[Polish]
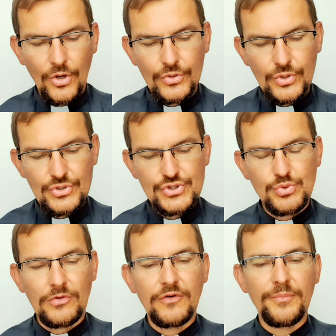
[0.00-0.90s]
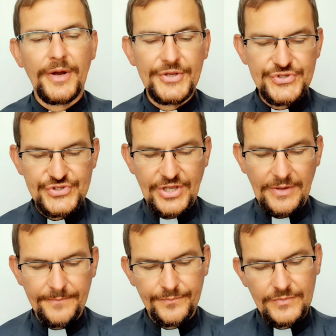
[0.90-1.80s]
Oto słowo
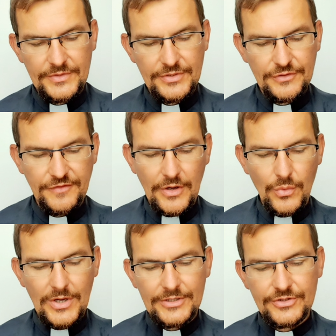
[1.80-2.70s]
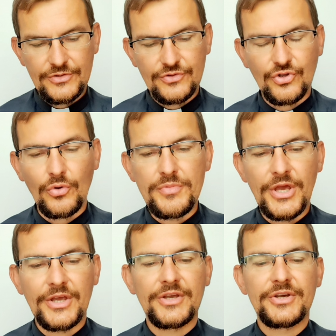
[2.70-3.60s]
Pańskie. Chwała
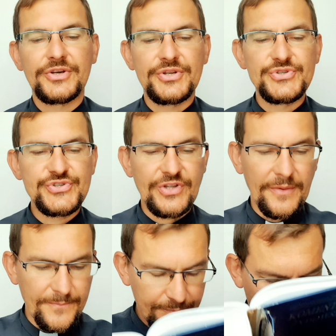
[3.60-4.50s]
Tobie, Chryste.